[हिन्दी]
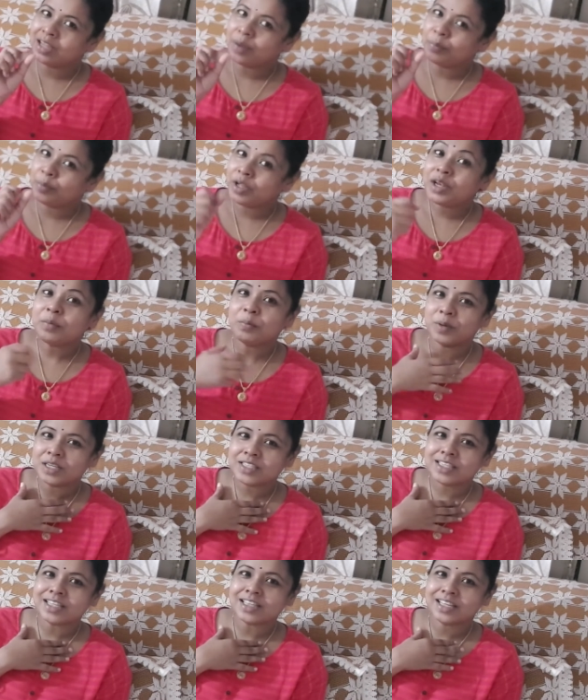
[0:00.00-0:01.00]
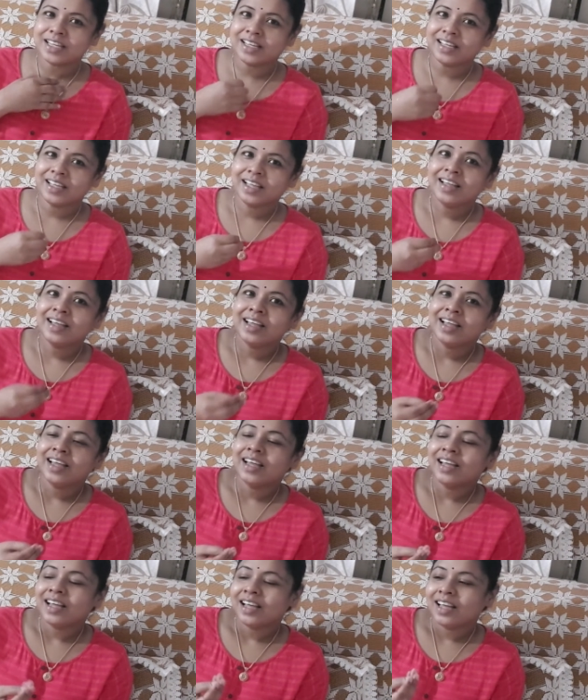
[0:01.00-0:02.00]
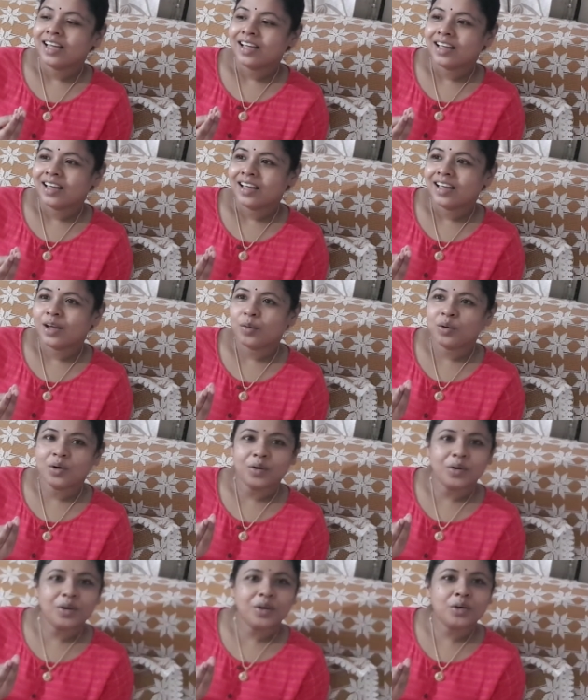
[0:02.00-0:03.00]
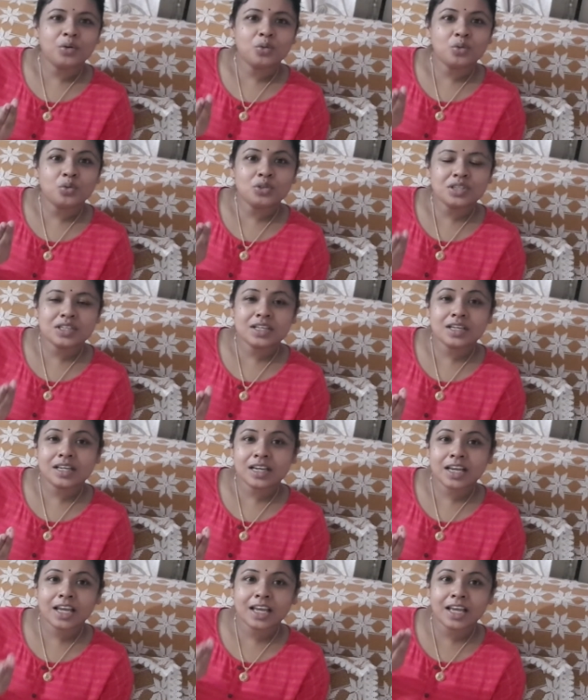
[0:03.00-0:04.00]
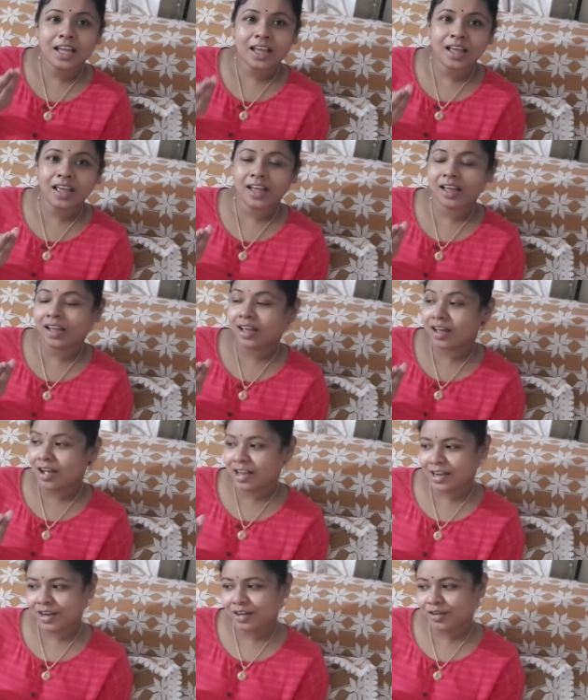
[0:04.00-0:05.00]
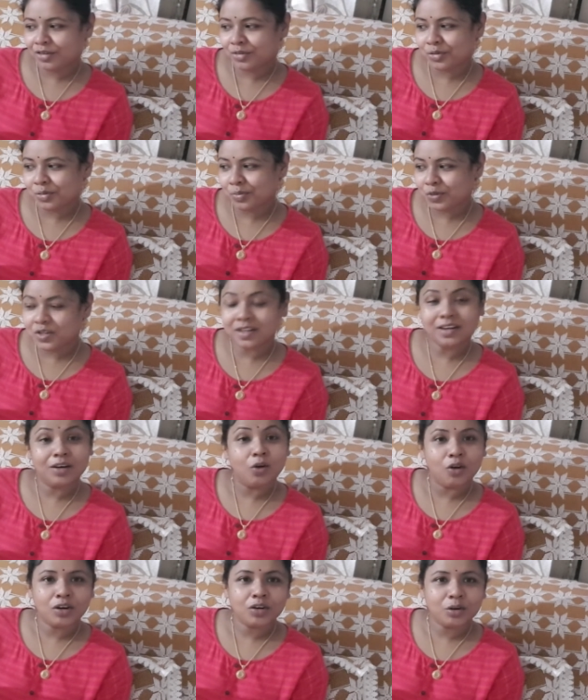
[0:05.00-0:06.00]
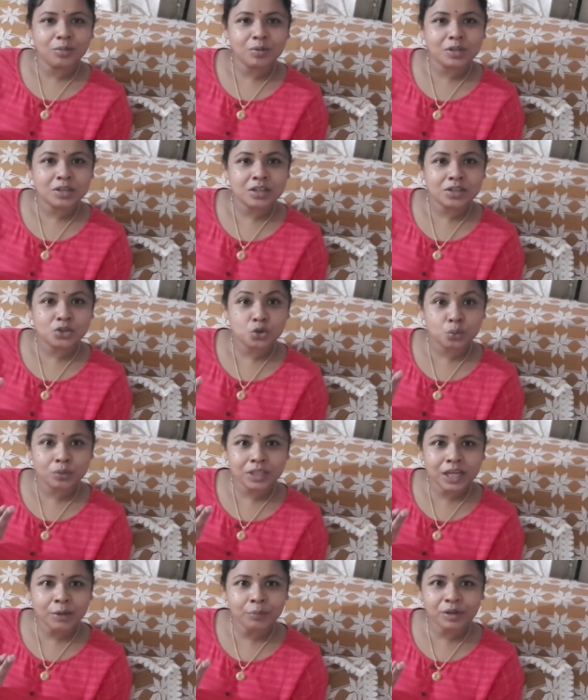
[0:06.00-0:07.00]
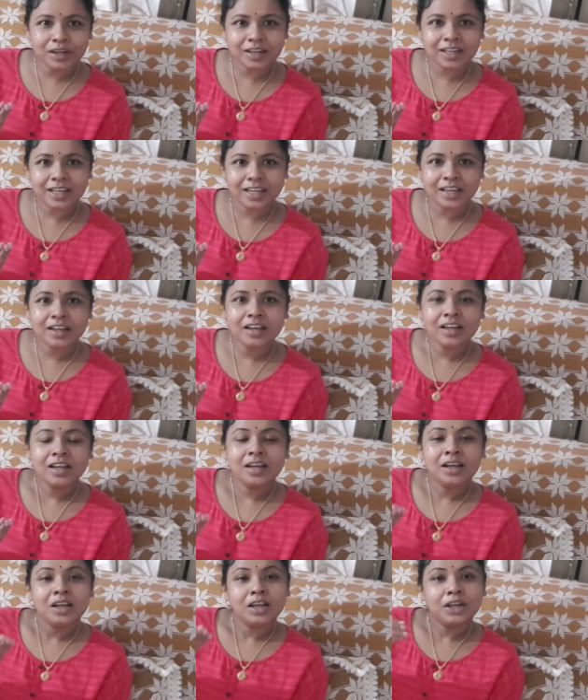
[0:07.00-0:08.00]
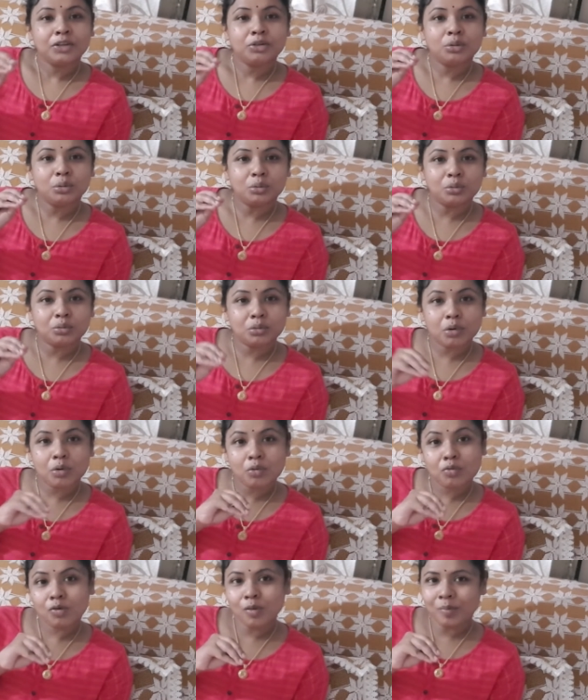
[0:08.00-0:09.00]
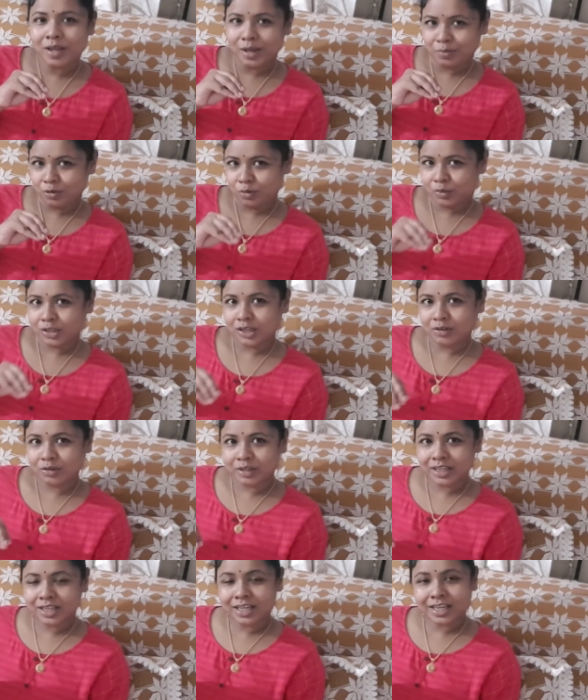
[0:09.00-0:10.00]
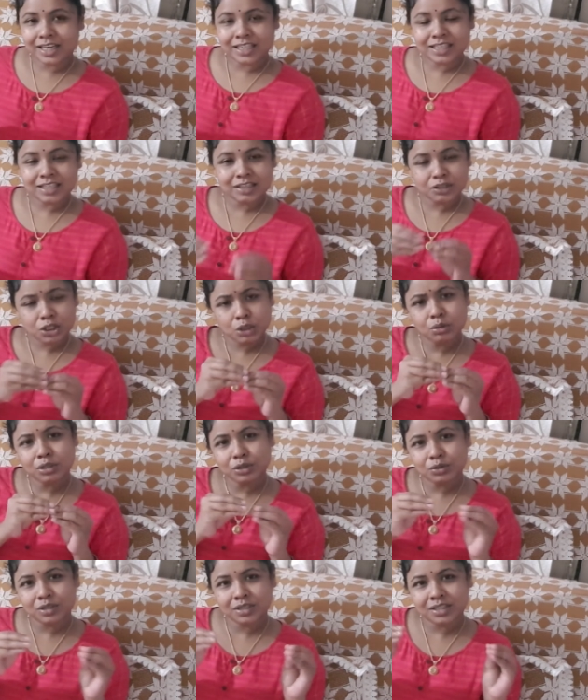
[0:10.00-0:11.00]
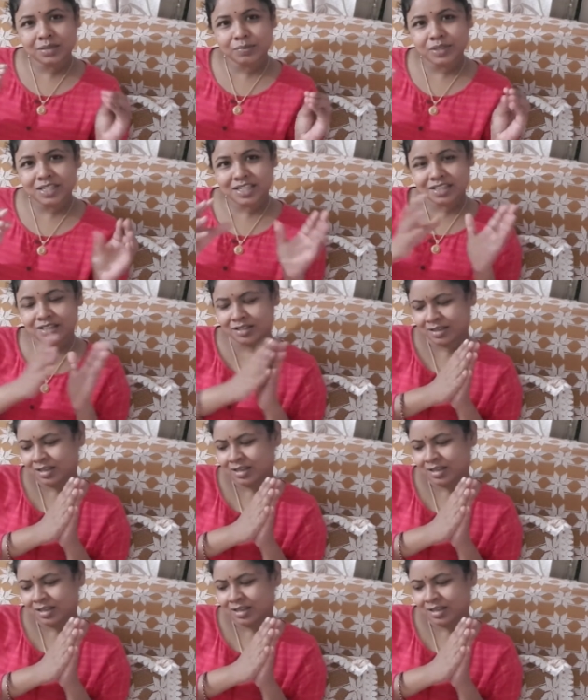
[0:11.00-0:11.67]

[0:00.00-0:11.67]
हमारी बचत है और उसके कारण जो मुझे लॉकडाउन में सुविधा मिली है तो वो मैं आपको बताऊंगी कि कैसे छोटी छोटी सी बचत